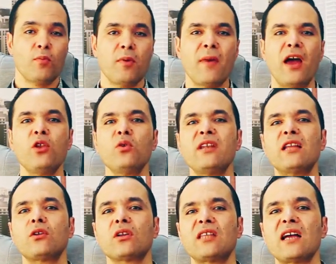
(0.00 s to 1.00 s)
وبما انه
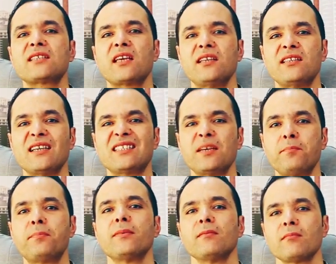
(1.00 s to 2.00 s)
النت اور تاكس كان
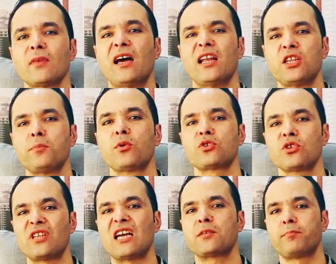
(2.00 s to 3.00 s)
يتحسب على دي
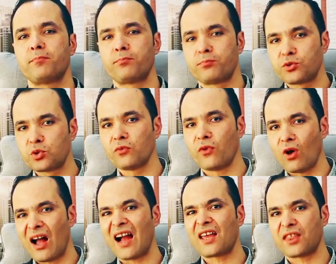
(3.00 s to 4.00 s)
بورسنتاج
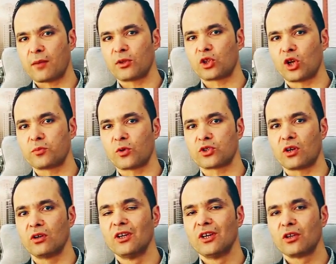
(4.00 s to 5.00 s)
سوفون اكثر من
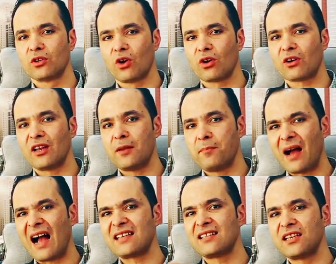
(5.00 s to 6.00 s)
30% دونك
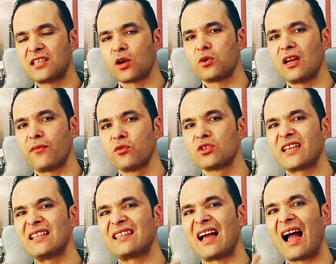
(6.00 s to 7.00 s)
الباز اللي تاخذ عليها
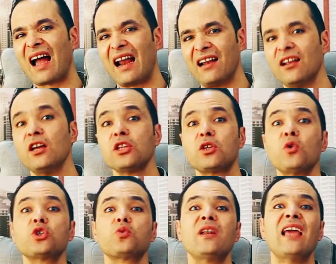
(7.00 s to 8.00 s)
فلوس كانت اقل
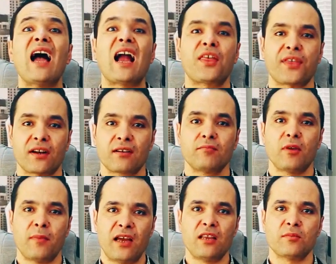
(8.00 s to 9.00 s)
توش تولي اكثر
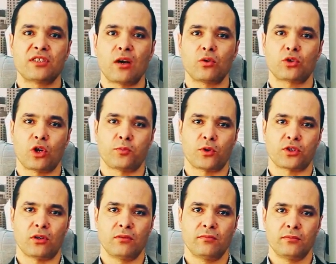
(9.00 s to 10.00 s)
بما اني مش تاخذ
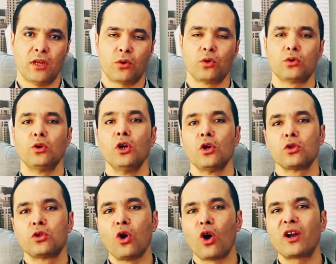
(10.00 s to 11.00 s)
30% داكوردو
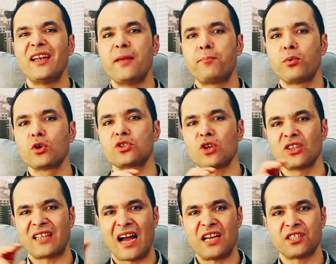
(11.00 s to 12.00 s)
دونك لي
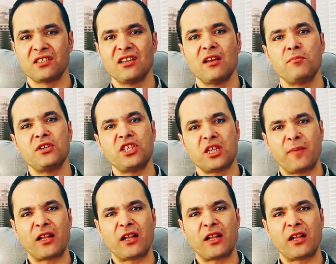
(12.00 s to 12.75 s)
بورسونتاج باش